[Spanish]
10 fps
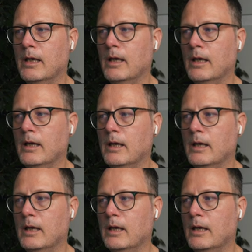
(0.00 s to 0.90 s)
Susana
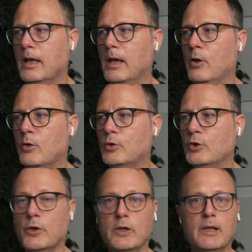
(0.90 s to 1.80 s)
el
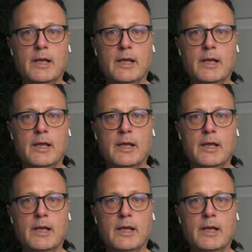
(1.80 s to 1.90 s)
locutor.